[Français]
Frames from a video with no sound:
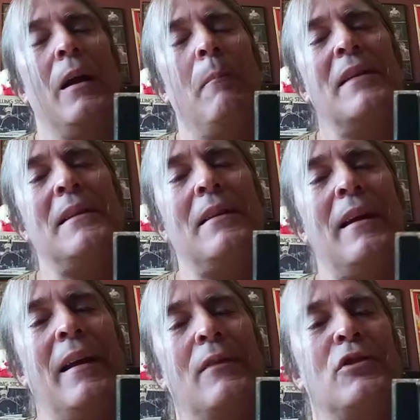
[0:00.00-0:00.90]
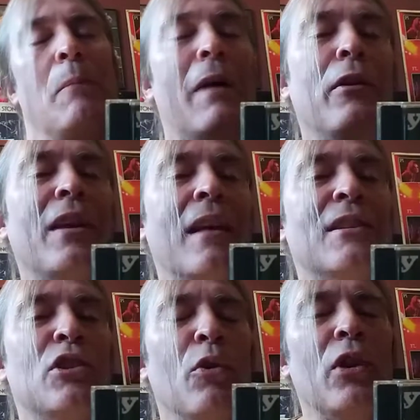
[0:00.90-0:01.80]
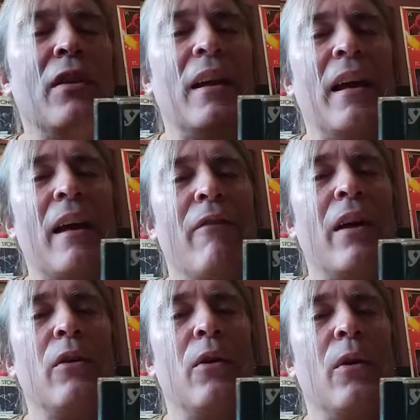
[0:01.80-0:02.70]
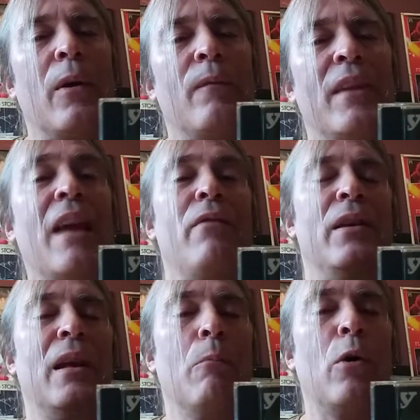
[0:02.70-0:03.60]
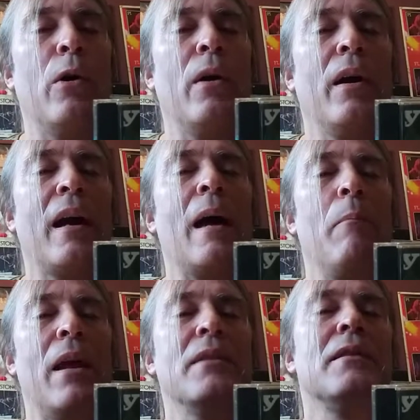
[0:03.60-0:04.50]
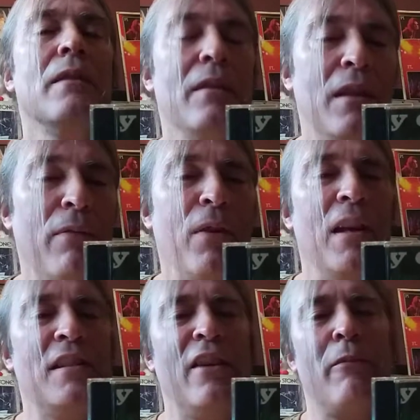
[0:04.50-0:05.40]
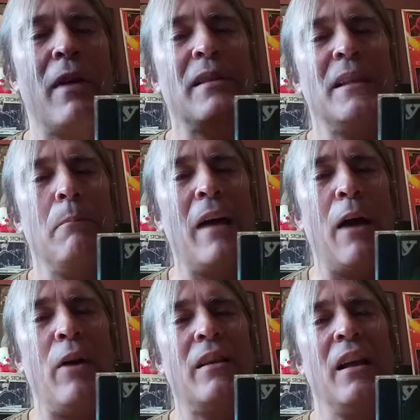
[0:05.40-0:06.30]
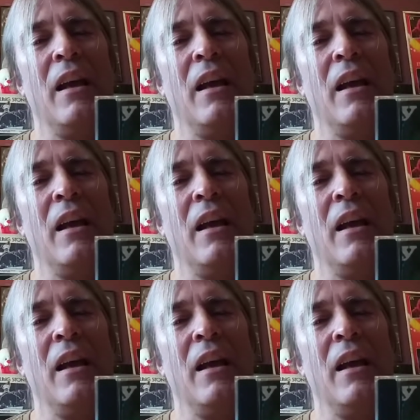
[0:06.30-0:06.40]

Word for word: mais c'était seulement une question de temps avant que David Gilmour remplace définitivement Sid Barrett.